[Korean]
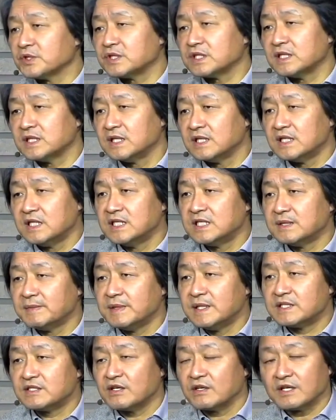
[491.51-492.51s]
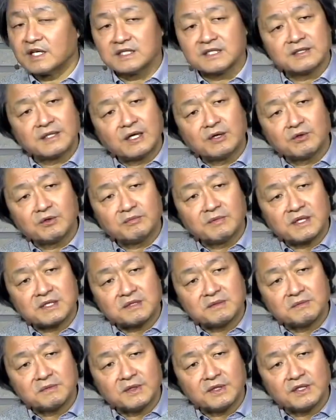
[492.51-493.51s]
21절까지 어, 나오는
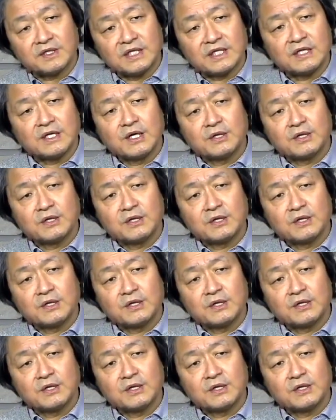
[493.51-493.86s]
말씀이 뭐예요?